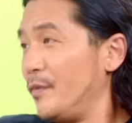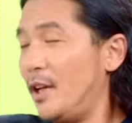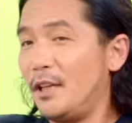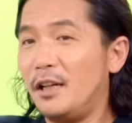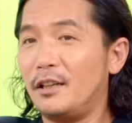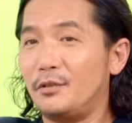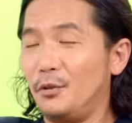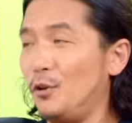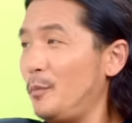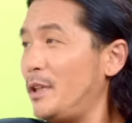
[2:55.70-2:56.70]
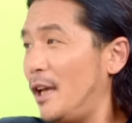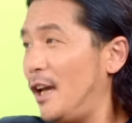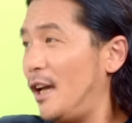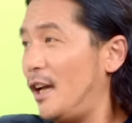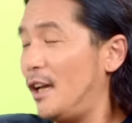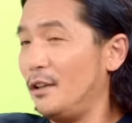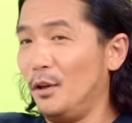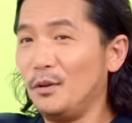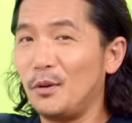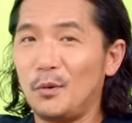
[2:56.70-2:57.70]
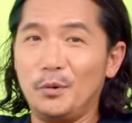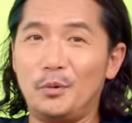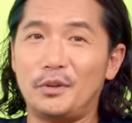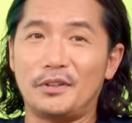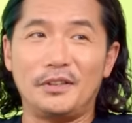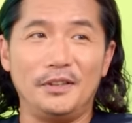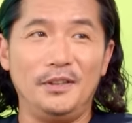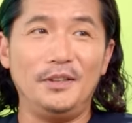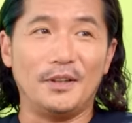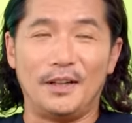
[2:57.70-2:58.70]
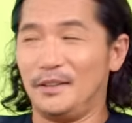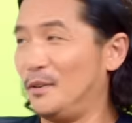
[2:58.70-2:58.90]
でなんかそれを見て、うん、なんかこの子たちいいな